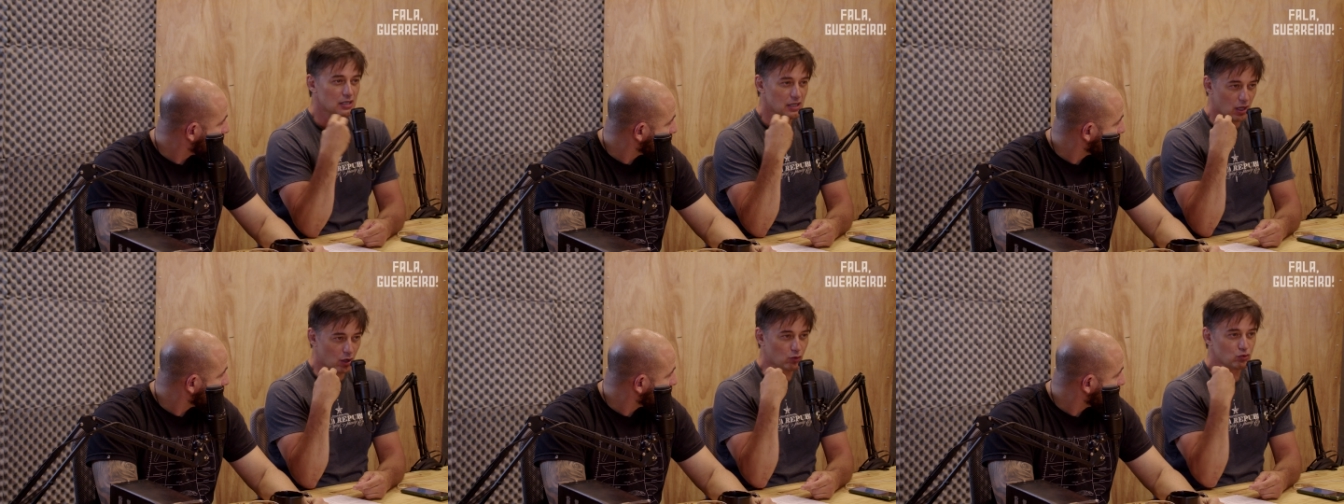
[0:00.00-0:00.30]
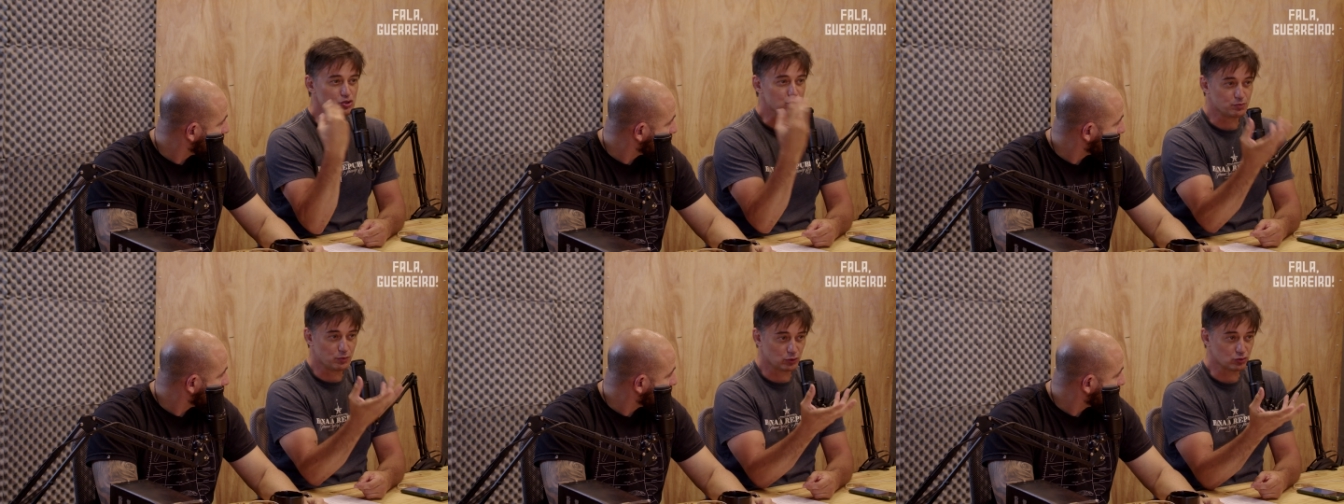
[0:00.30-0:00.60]

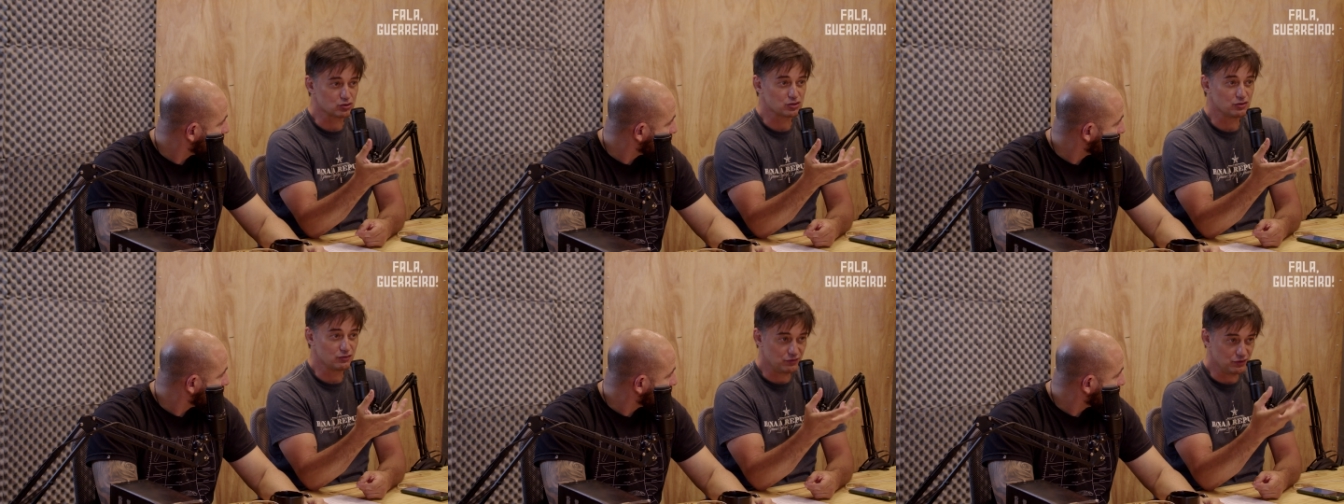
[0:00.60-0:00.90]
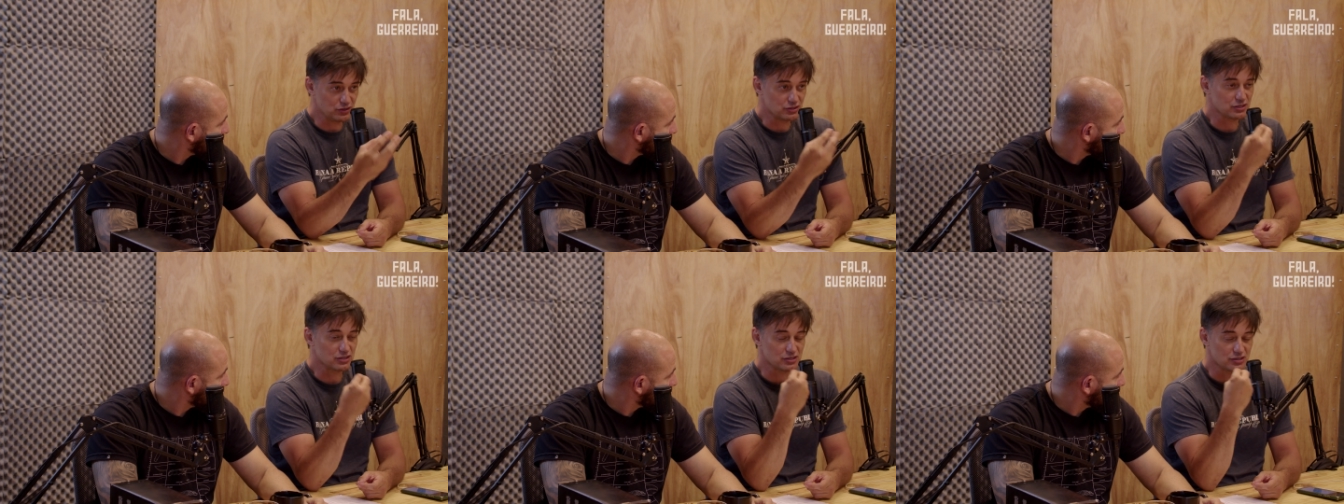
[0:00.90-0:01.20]
alguns pontos de
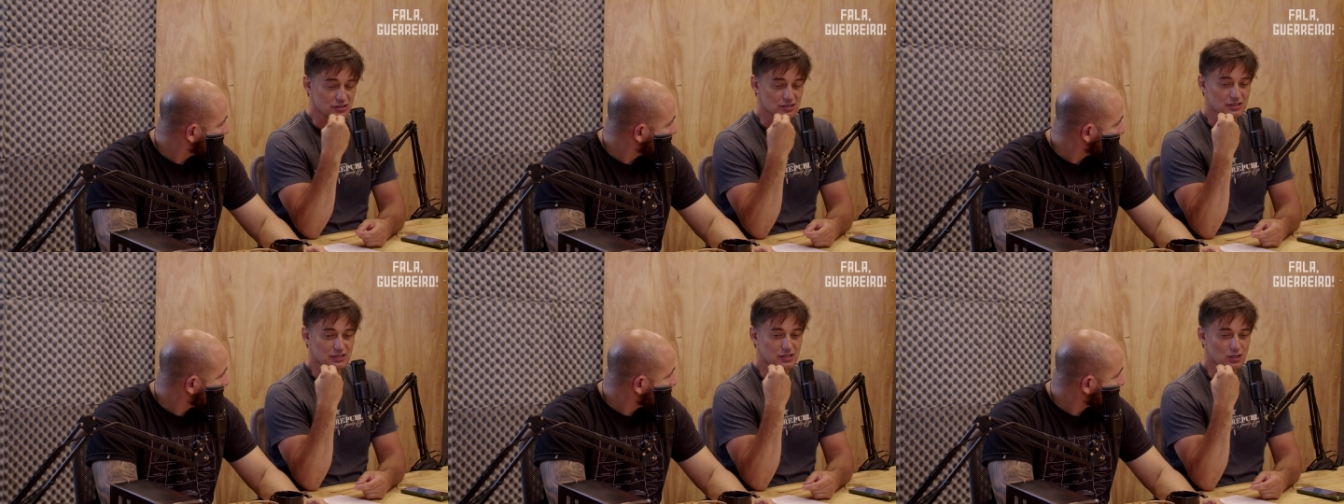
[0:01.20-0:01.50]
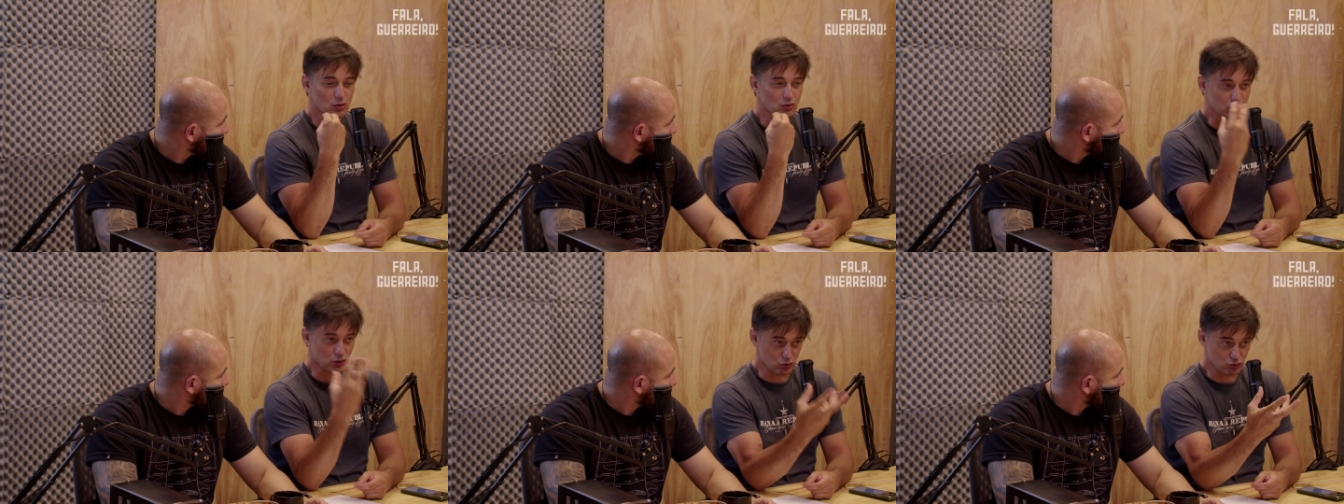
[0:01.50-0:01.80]
vista que
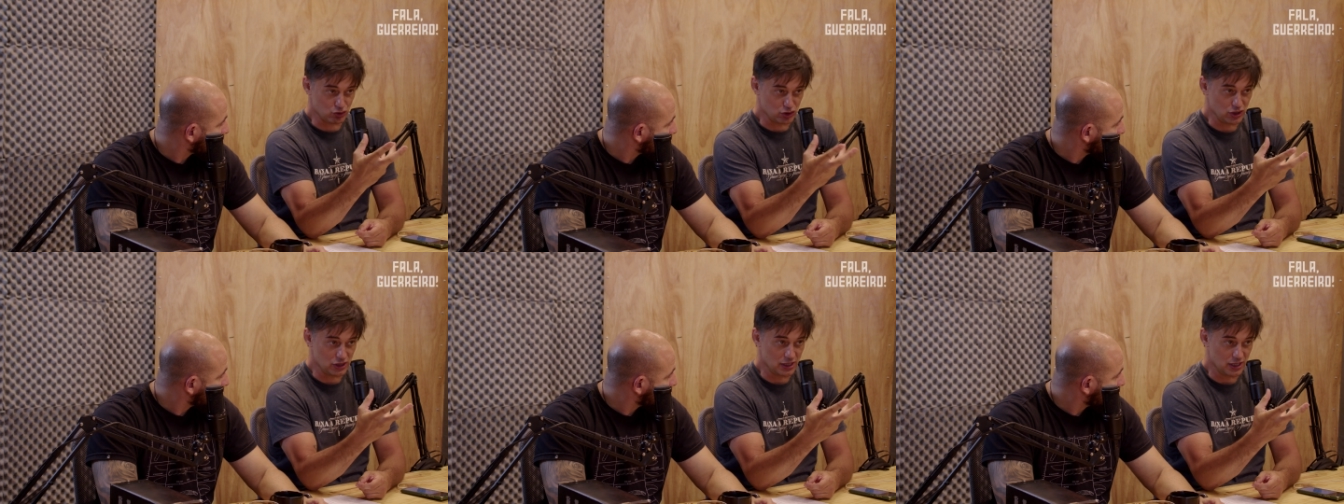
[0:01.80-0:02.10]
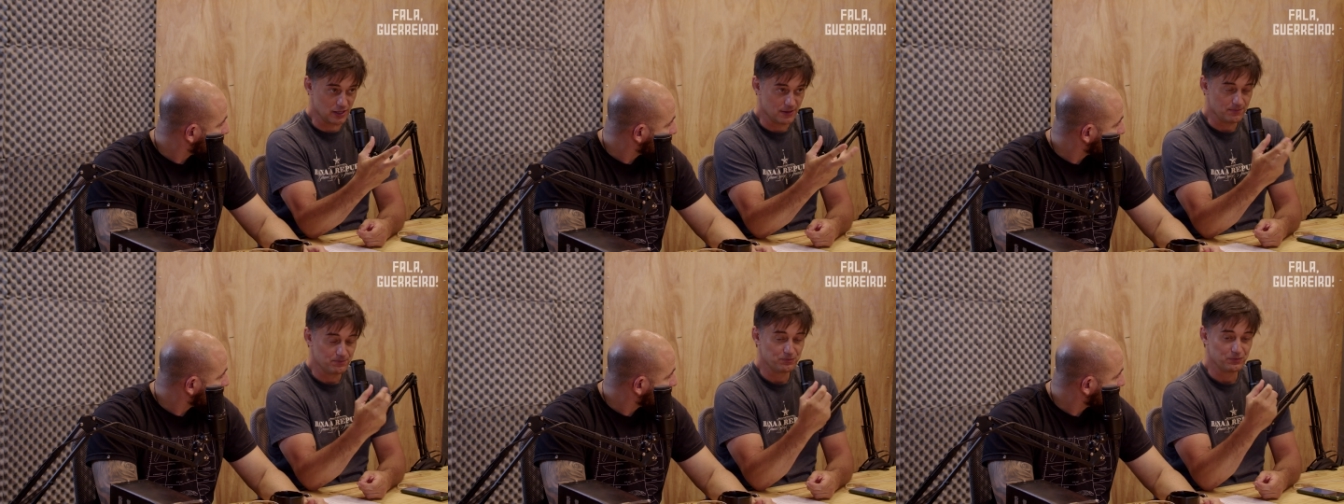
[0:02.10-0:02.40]
eu, que eu
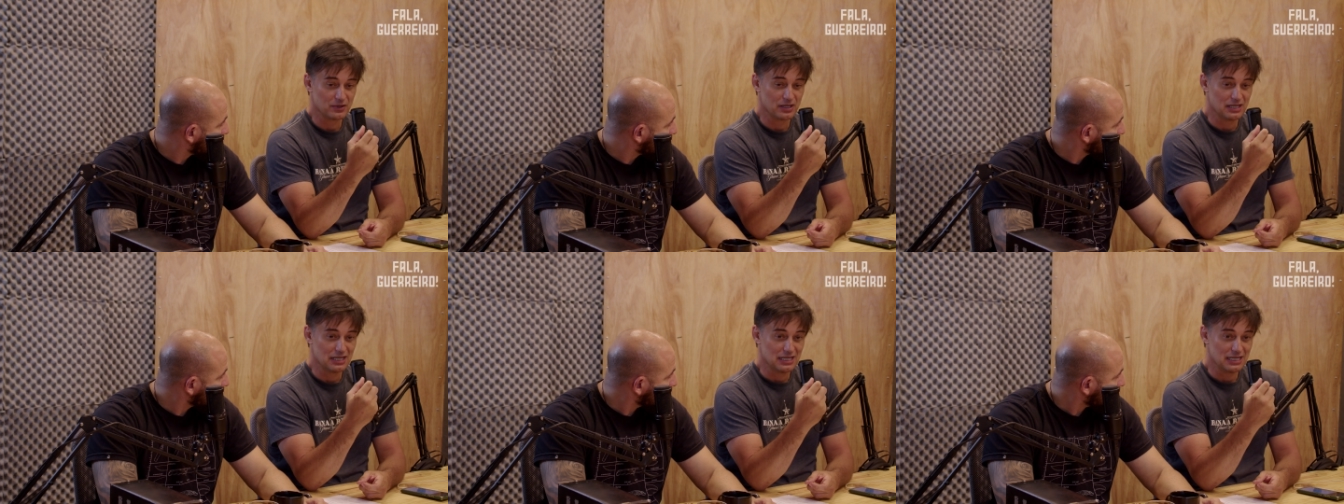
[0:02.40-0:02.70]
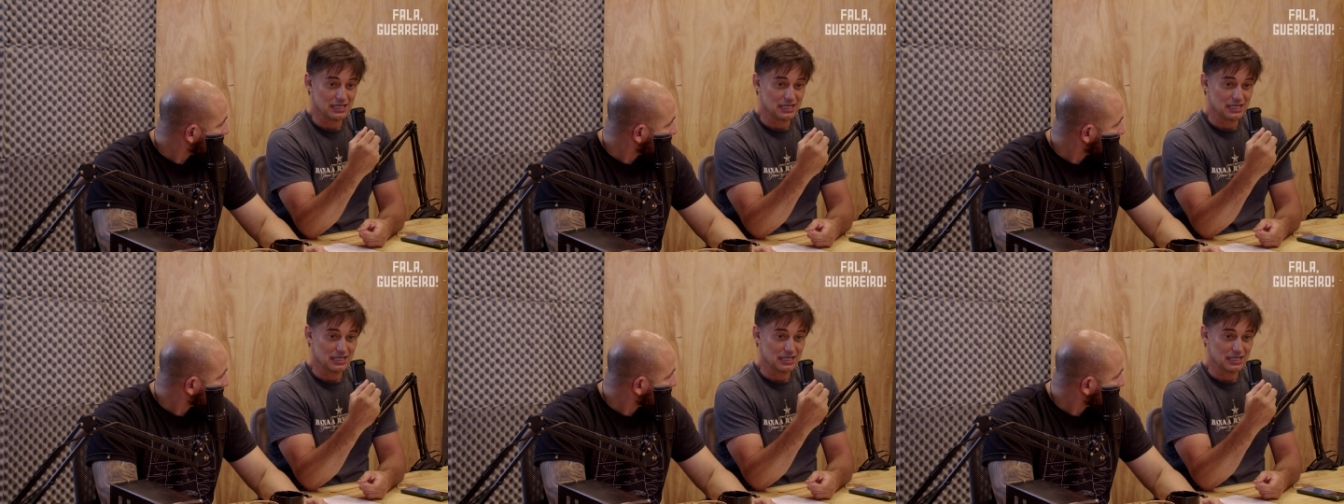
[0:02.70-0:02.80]
tinha. Uhum.